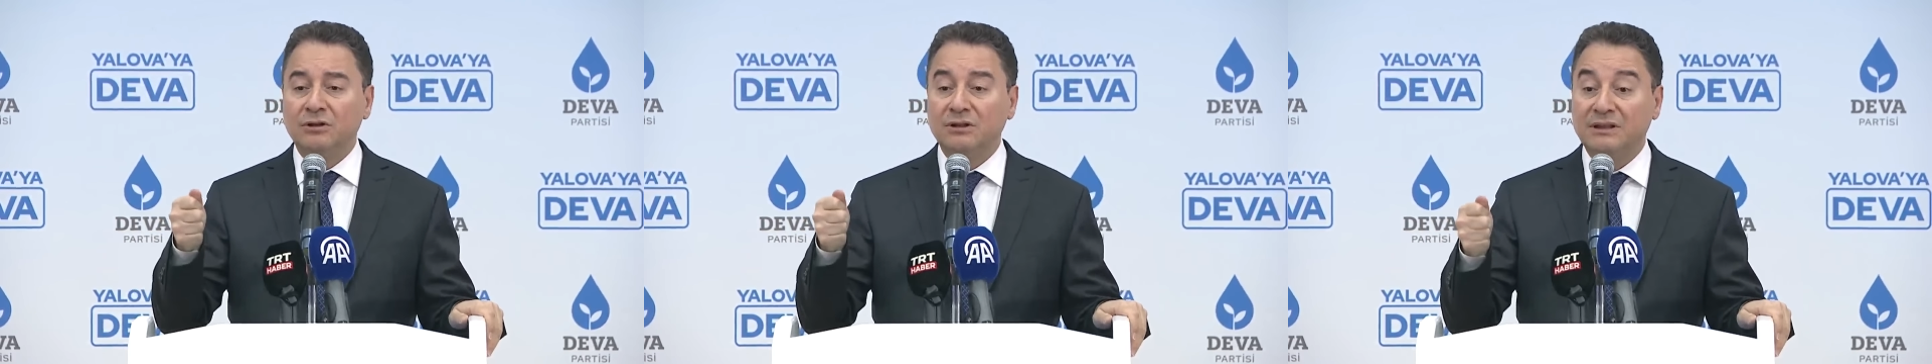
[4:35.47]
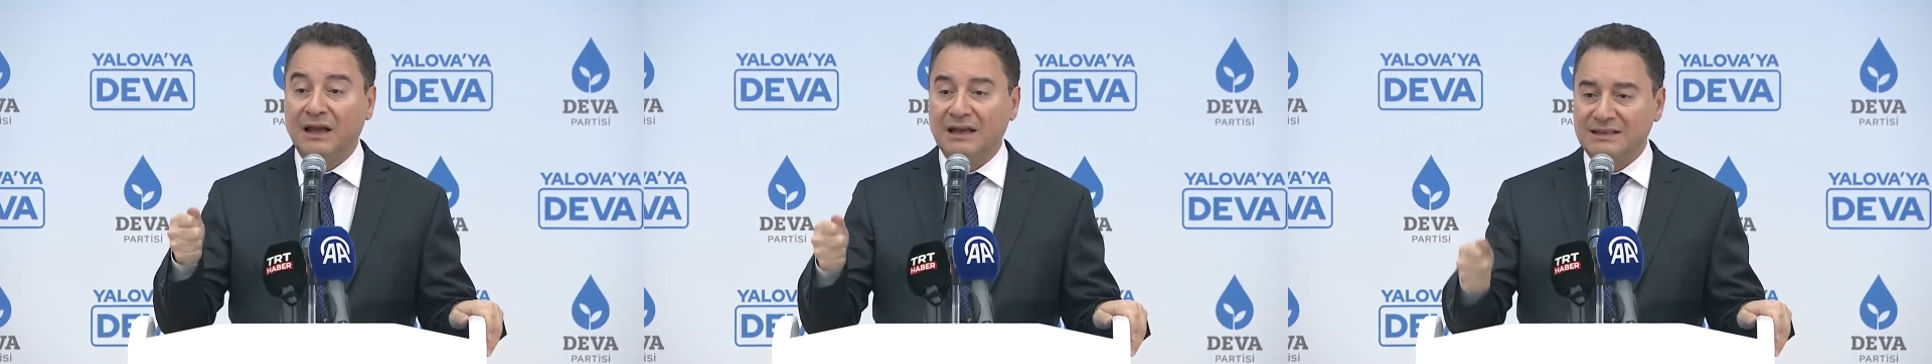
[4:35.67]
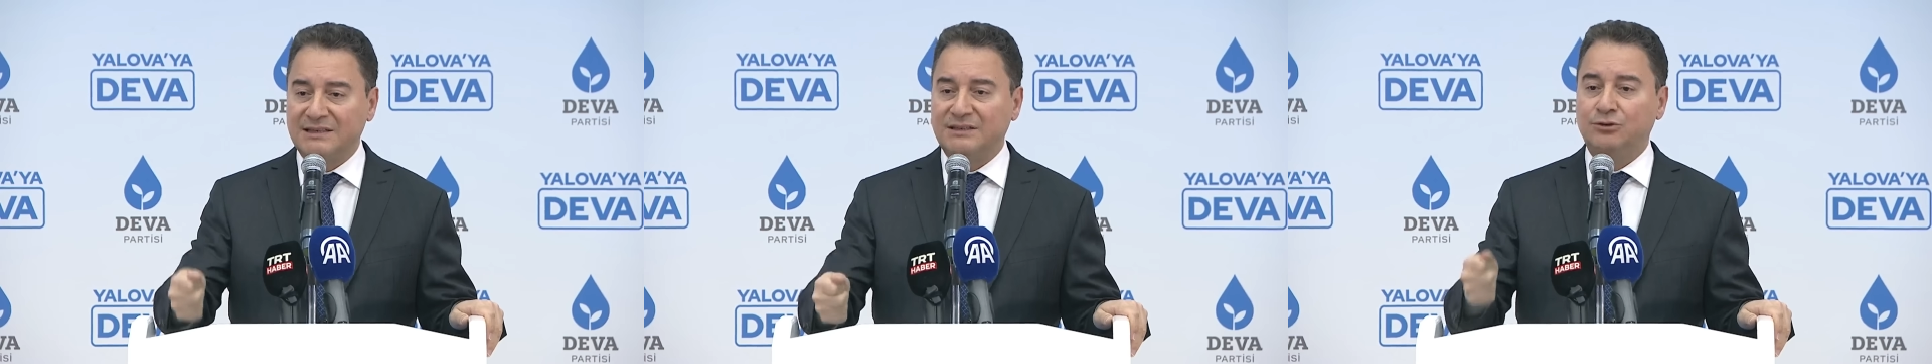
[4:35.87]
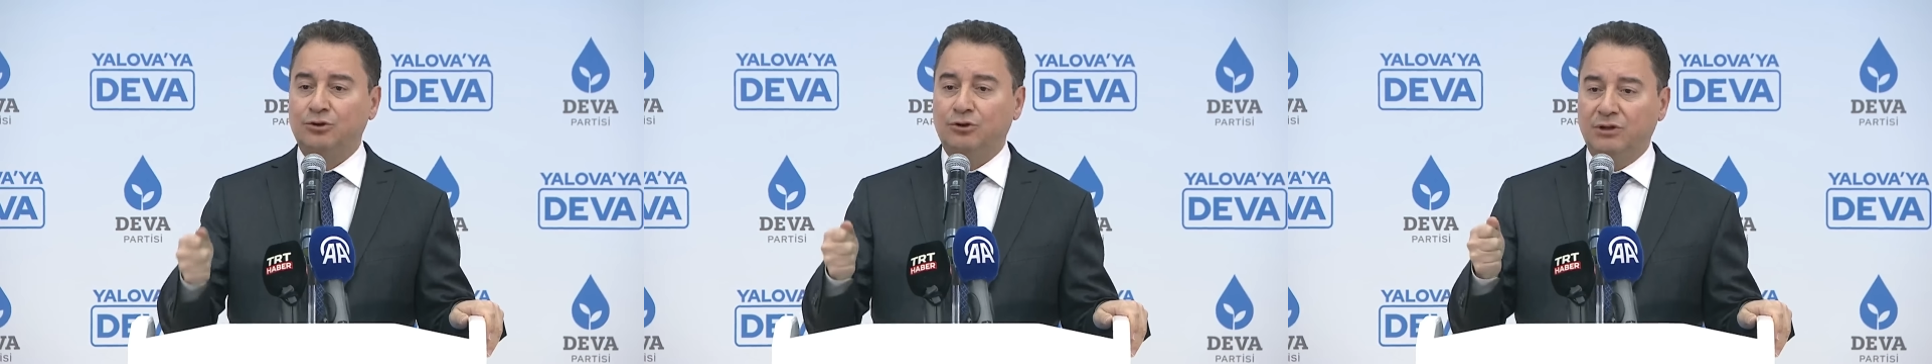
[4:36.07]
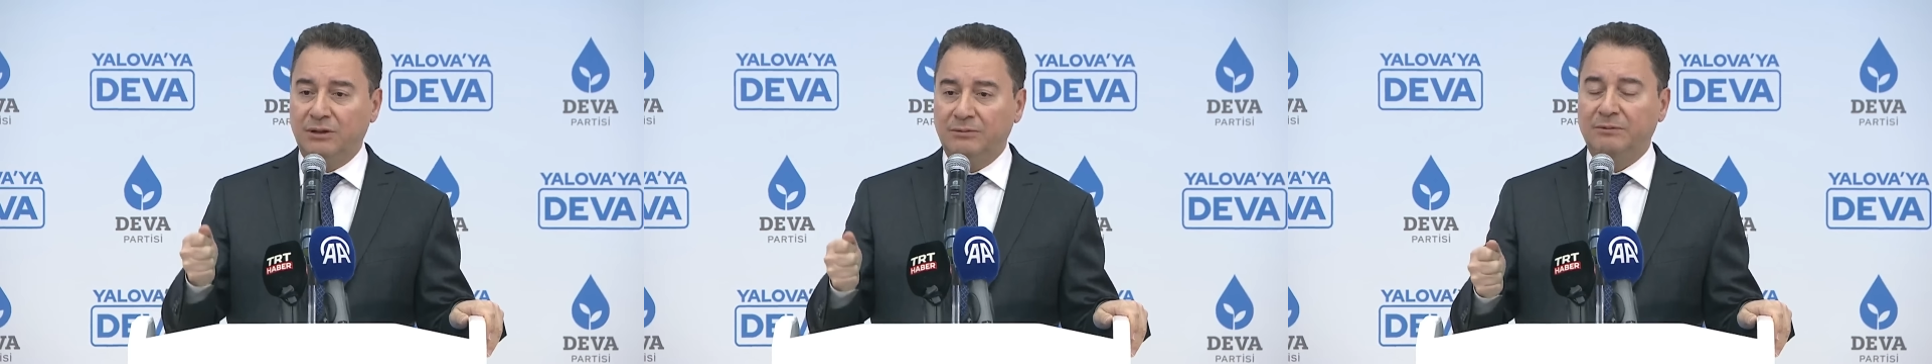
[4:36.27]
Nas
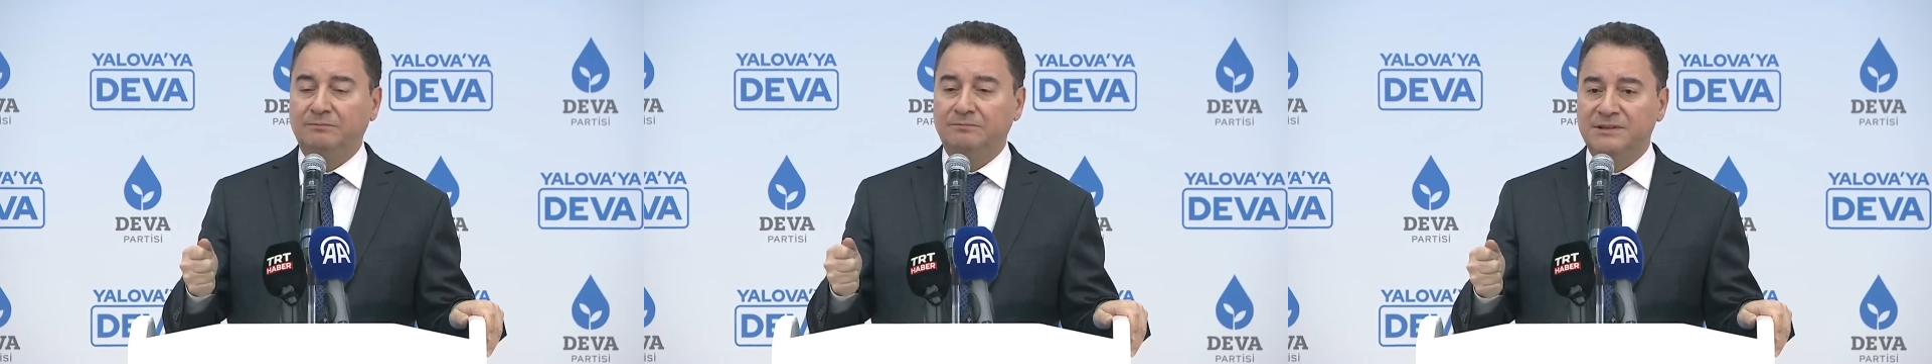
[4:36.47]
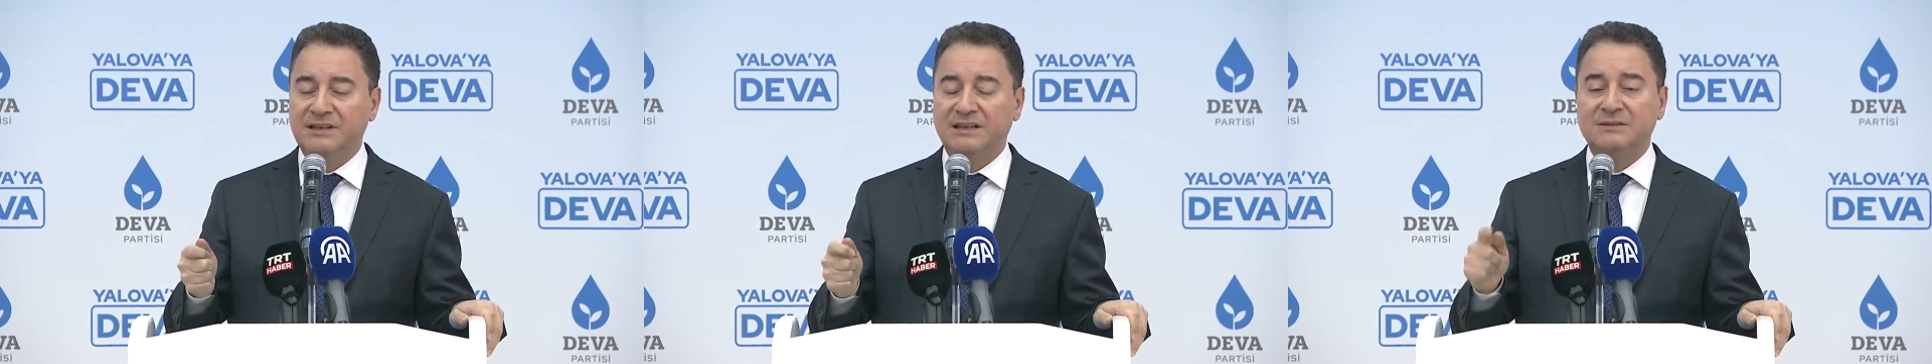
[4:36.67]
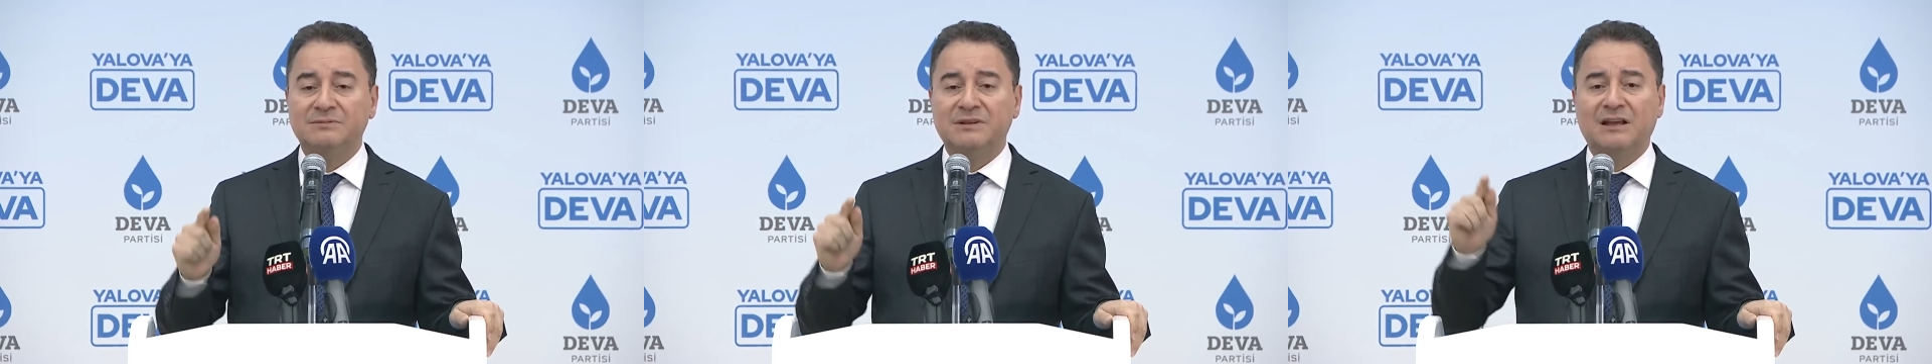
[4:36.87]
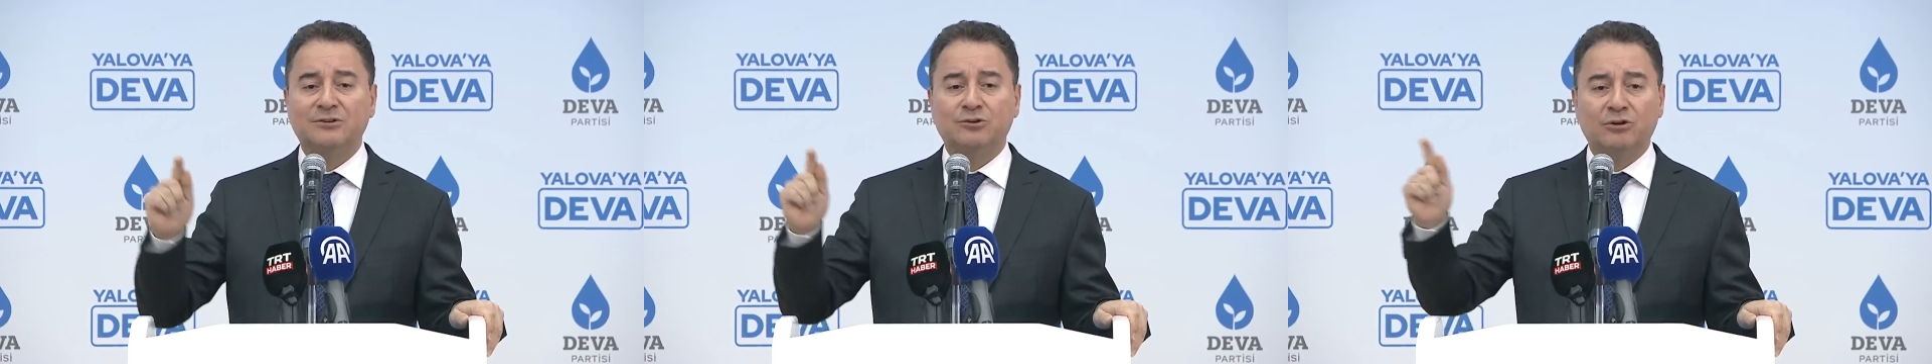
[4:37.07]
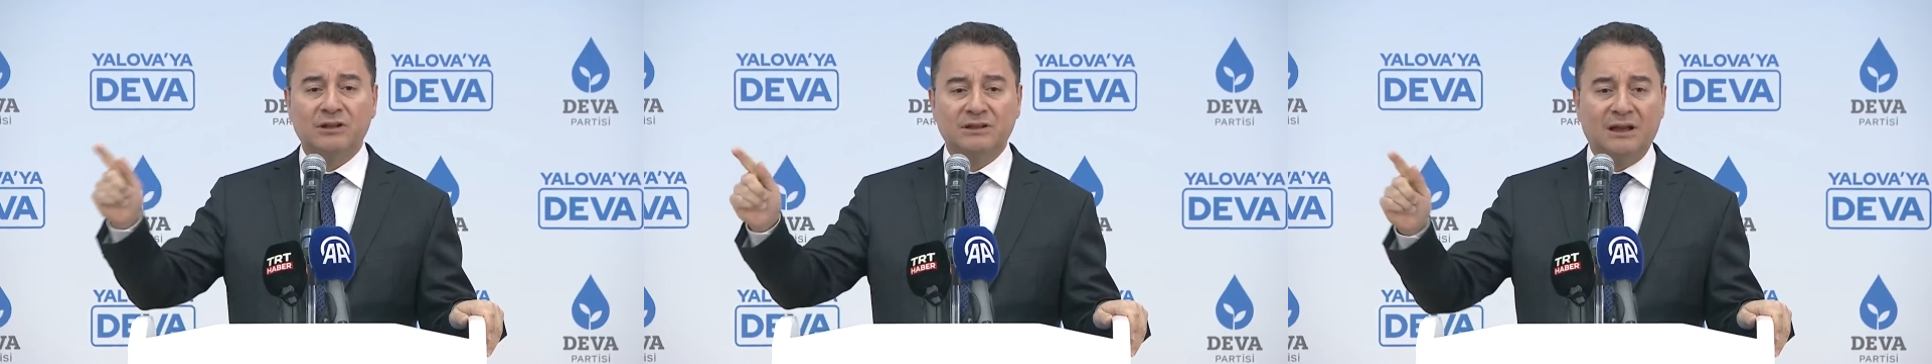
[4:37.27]
diyor değil mi? Seçimden
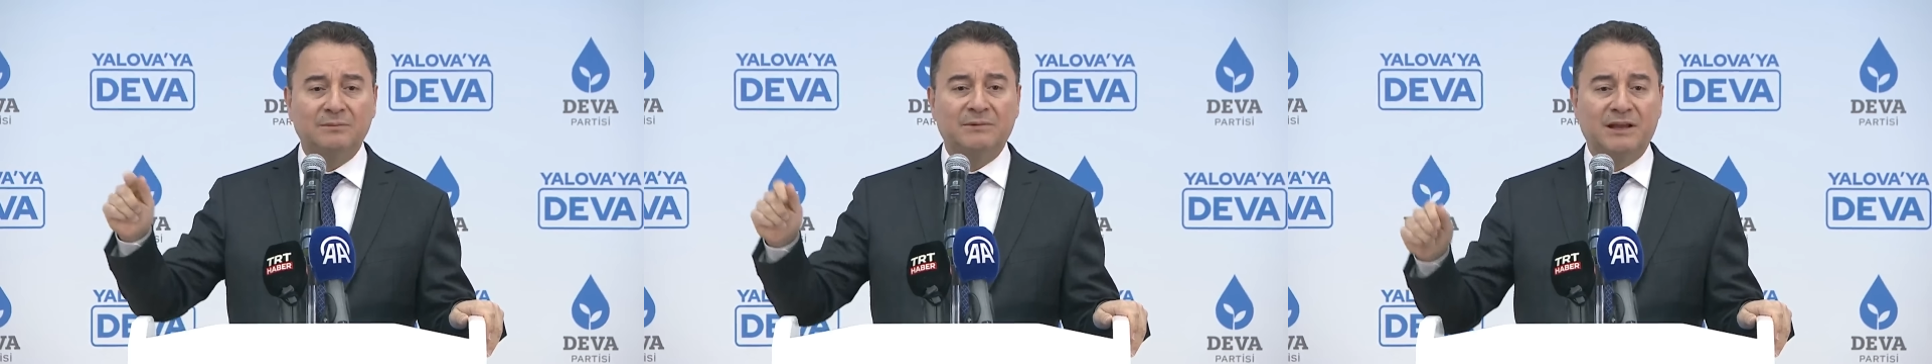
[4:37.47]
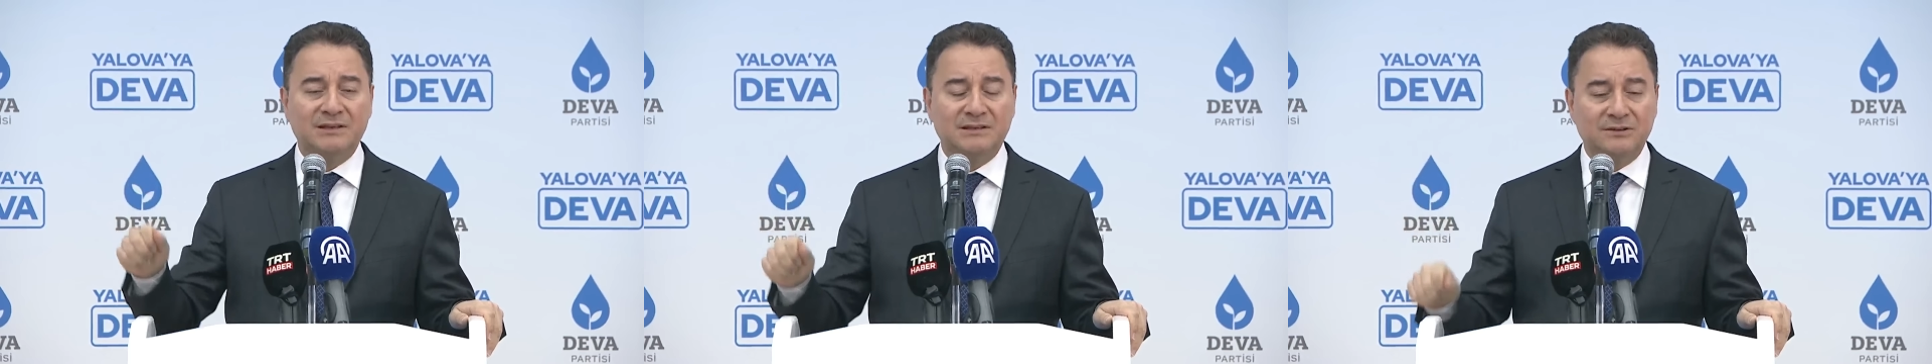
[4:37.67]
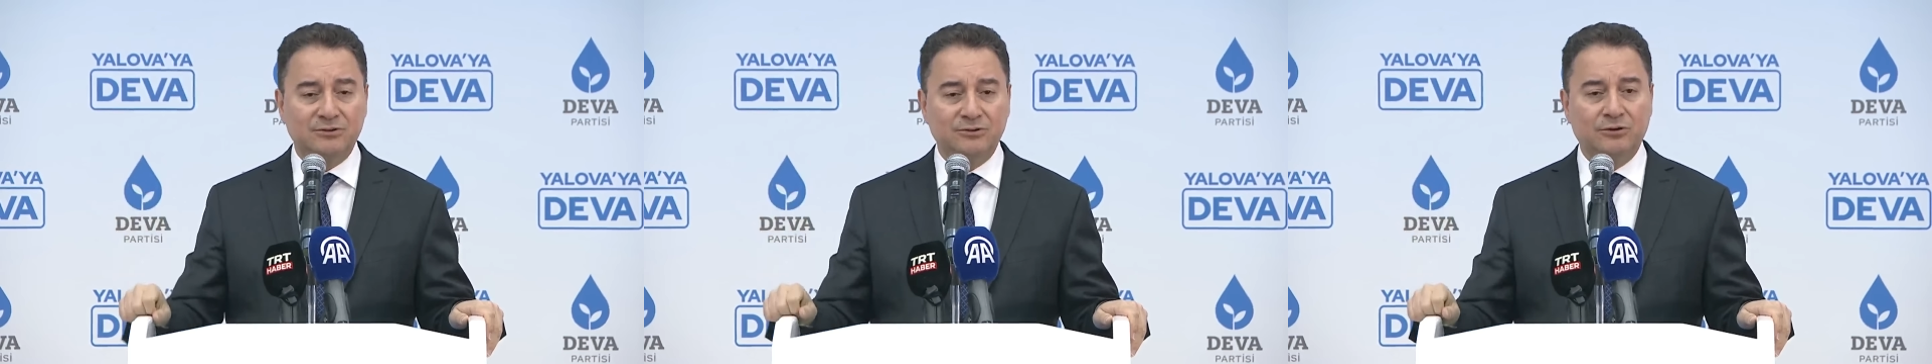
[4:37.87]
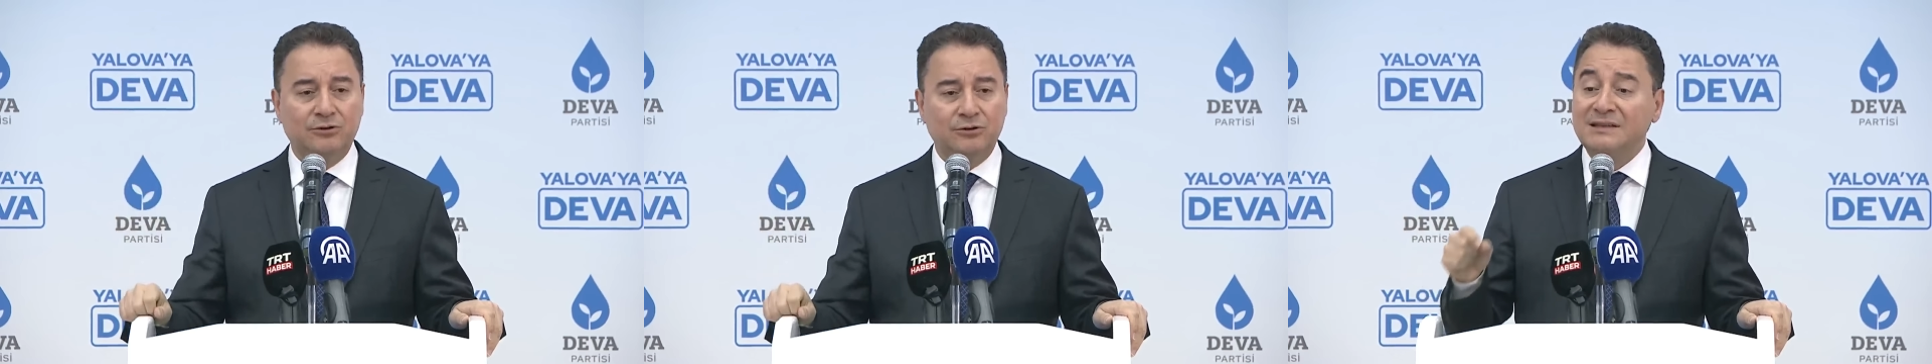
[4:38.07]
sonra tam tersini söylüyor.